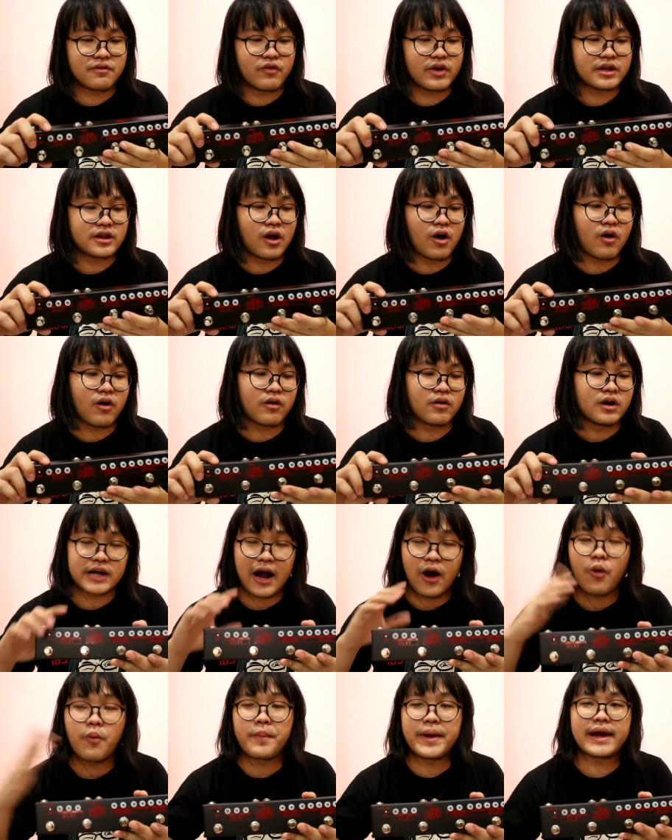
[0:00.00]
ไว้ต่อ
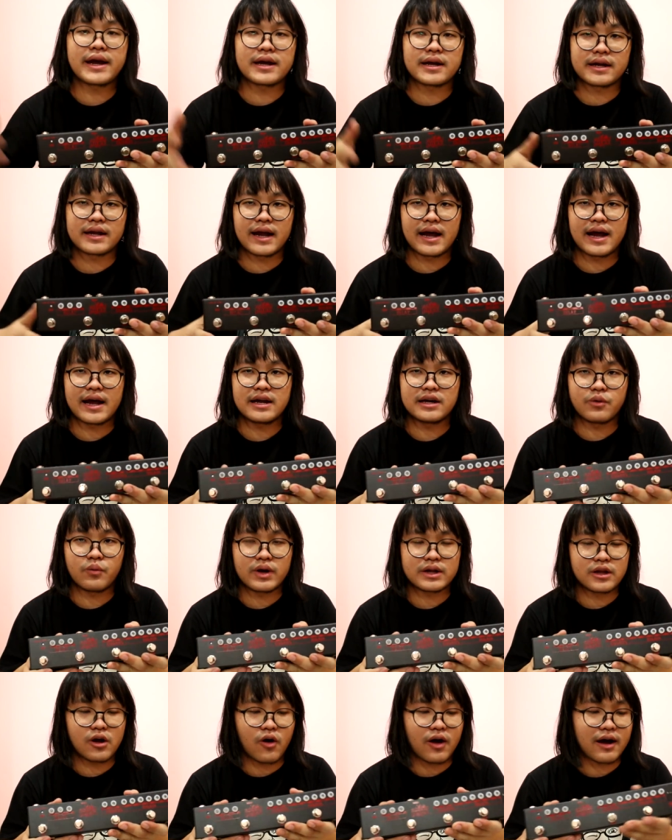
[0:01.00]
เข้ามิกนะฮะหรือ
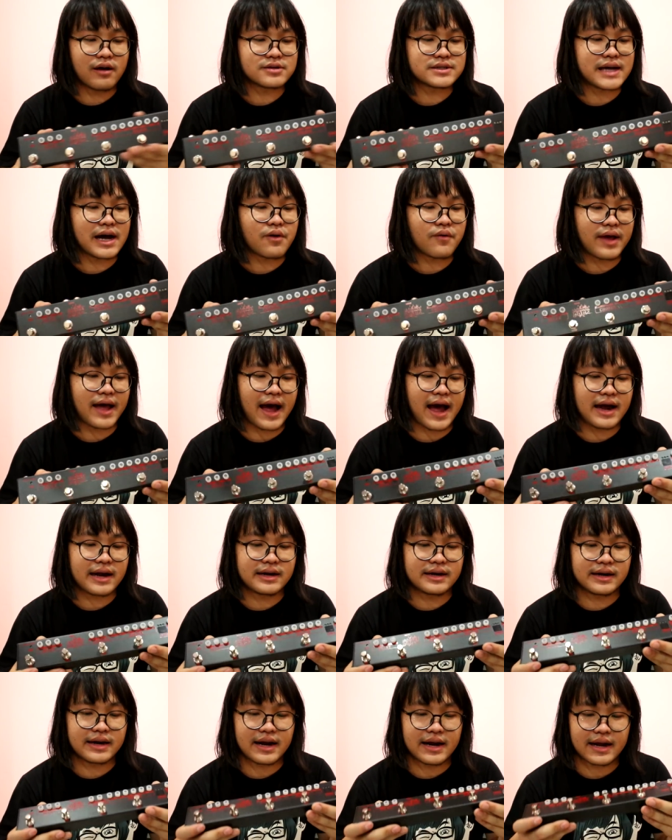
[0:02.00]
ว่าต่อเข้าซาวด์การ์ด
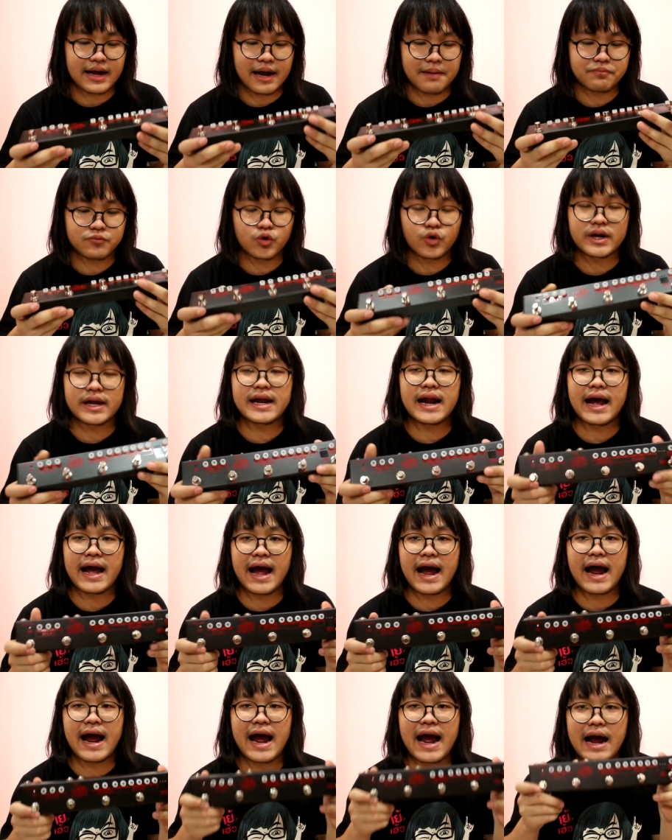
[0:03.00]
นะครับตัวนี้รา
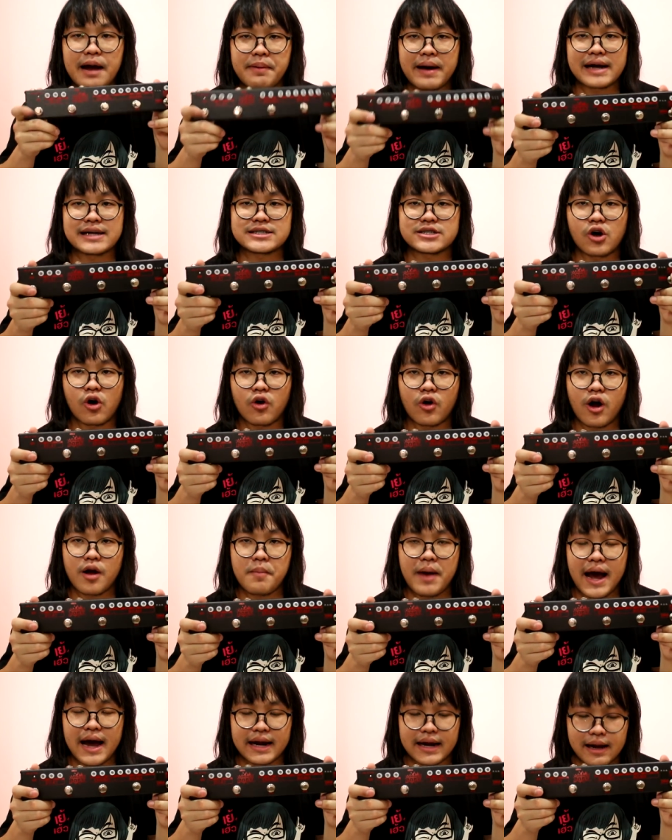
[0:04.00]
คา ห้าพันสองร้อย
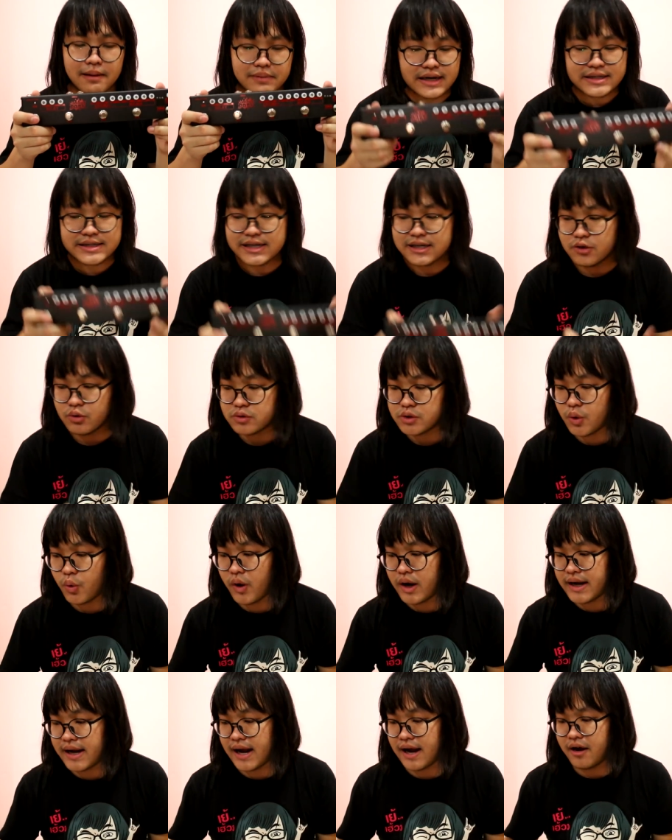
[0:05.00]
บาทครับซึ่งทุกตั
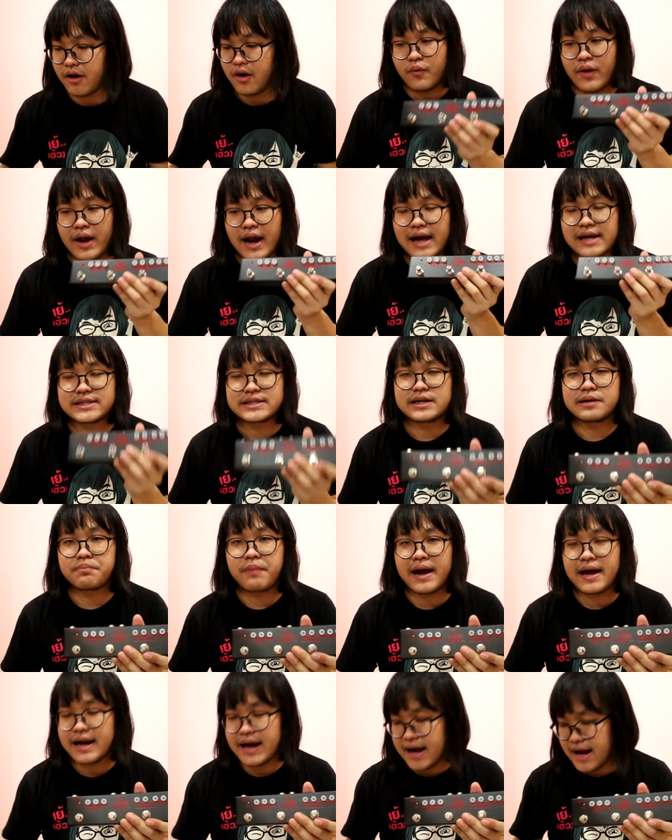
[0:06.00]
วเนี่ยเวลาซื้อ
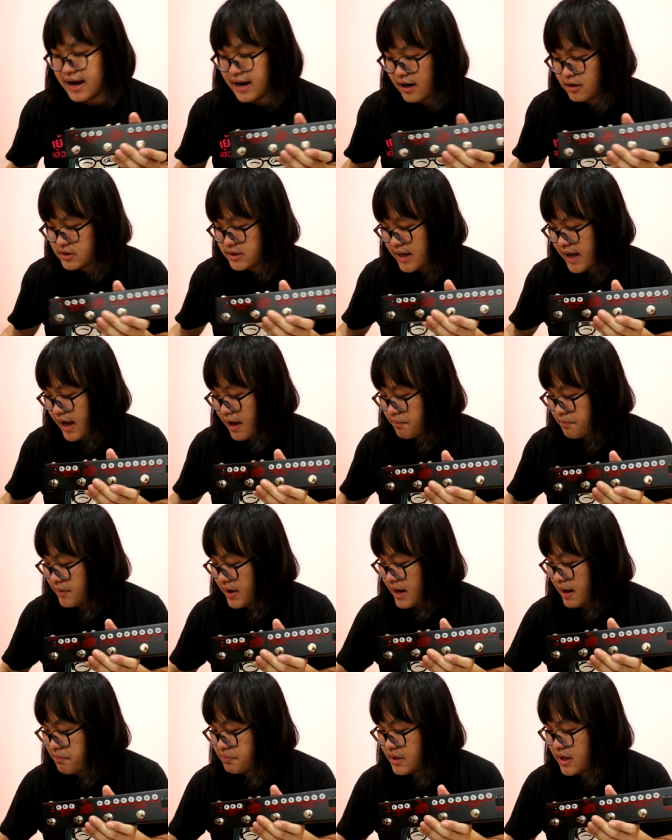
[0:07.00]
ไปนะฮะเขาจะแถม
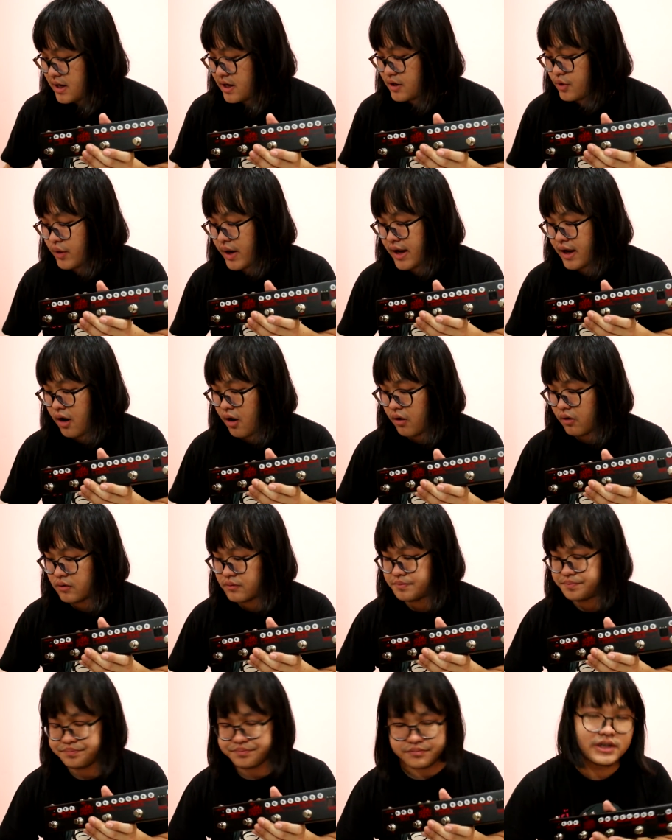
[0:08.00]
อะแดปเตอร์อยู่ในกล่อง
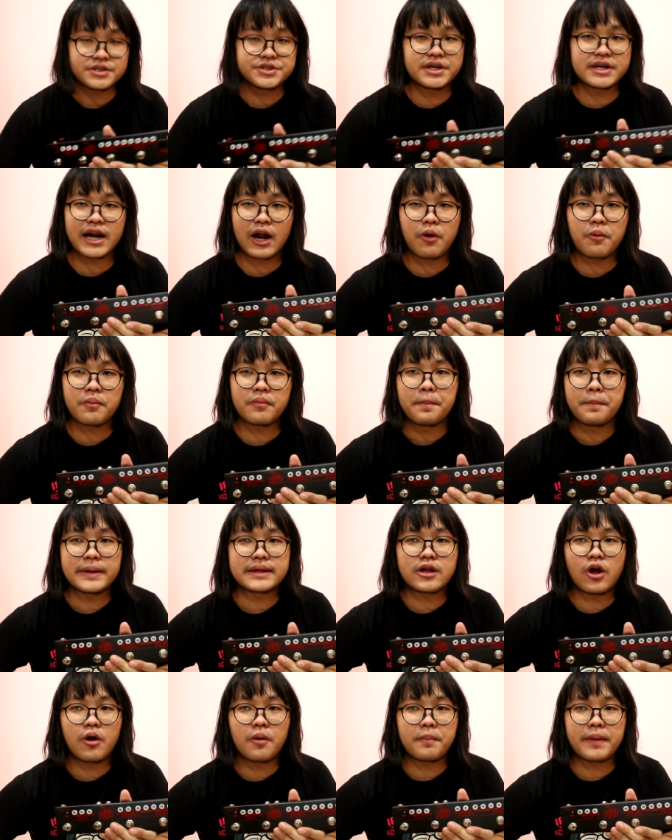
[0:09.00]
ซึ่งเราไม่
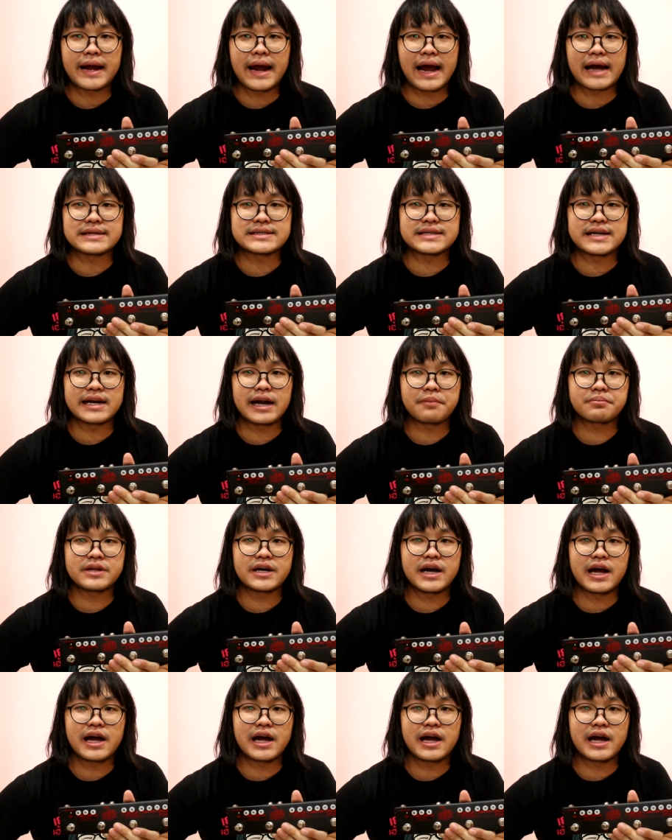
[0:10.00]
ต้องไปหาซื้ออะแดปเตอ